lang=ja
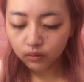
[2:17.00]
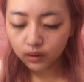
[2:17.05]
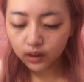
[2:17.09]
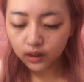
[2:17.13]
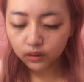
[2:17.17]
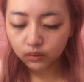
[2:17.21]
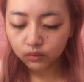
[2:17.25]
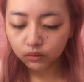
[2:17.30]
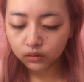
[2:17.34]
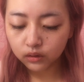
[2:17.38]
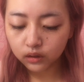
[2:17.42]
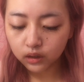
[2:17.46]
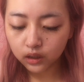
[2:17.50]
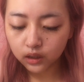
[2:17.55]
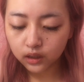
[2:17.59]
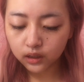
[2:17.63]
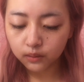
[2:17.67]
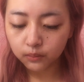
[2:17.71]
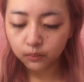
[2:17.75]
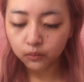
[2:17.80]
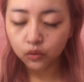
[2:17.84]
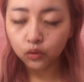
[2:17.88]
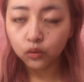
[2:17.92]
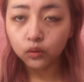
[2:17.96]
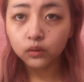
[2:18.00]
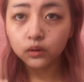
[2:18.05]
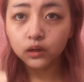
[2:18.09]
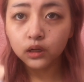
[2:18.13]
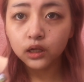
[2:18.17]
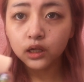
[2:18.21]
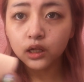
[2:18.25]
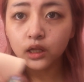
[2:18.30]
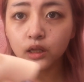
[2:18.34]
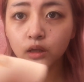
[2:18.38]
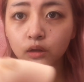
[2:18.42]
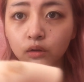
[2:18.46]
ホワイトって言っても
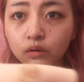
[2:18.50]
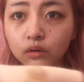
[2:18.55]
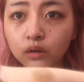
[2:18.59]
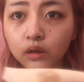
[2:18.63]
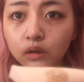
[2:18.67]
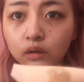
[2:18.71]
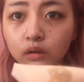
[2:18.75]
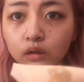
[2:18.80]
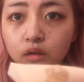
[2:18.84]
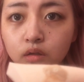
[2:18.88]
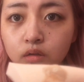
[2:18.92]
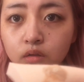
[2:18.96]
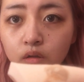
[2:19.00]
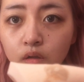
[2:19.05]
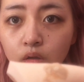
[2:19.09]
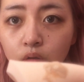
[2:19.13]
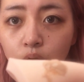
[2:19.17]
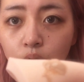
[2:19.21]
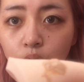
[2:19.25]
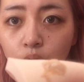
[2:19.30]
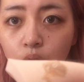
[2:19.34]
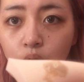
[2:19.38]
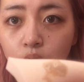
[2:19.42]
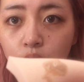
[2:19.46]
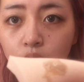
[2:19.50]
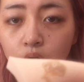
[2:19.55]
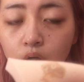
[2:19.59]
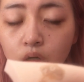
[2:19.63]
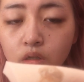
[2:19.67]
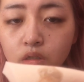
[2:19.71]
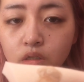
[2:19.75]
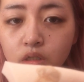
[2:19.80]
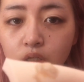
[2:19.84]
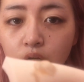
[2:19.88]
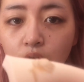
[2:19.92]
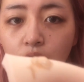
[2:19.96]
リキッドなんですけど、こんな
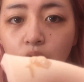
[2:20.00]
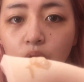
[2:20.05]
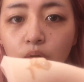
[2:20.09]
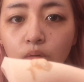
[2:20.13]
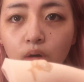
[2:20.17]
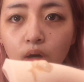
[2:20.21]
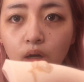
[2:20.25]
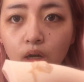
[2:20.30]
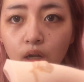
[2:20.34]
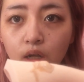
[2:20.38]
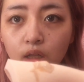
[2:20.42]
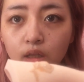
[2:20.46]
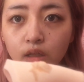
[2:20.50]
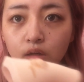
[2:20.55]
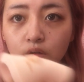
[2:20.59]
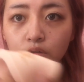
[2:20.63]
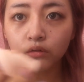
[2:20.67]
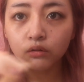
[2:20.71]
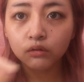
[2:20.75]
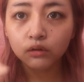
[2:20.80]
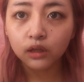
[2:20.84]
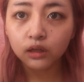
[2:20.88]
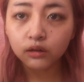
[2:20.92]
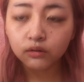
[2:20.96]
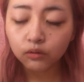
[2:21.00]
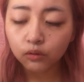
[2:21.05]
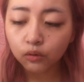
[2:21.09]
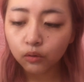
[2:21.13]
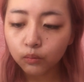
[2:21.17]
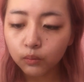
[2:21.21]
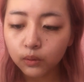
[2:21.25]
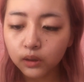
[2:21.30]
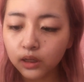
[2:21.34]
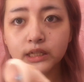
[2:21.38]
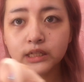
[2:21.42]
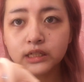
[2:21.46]
感じ、ライトカラーになるので、そ
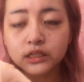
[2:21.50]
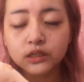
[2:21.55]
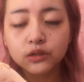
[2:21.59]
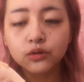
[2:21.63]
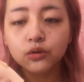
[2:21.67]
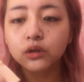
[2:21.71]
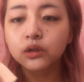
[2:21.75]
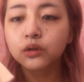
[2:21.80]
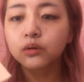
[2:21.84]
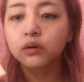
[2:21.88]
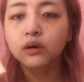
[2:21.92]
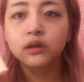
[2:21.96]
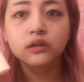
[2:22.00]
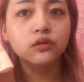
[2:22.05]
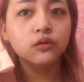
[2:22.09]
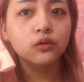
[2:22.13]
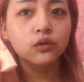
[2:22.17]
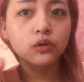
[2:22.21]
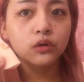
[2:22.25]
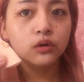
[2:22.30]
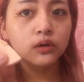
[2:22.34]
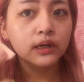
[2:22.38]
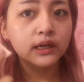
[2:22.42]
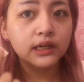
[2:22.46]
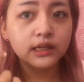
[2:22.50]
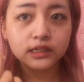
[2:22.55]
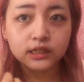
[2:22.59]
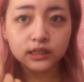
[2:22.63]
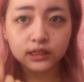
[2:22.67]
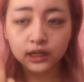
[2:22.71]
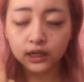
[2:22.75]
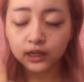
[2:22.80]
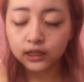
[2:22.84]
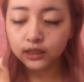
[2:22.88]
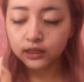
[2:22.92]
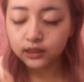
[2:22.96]
こまで白いとかそういうわけじゃ
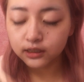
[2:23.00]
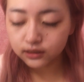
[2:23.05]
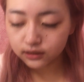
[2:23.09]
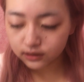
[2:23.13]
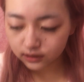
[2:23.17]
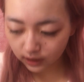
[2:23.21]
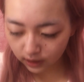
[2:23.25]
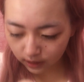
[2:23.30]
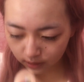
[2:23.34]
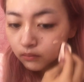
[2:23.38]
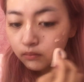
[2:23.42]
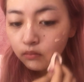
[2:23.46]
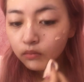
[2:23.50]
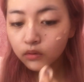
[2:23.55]
ないですね。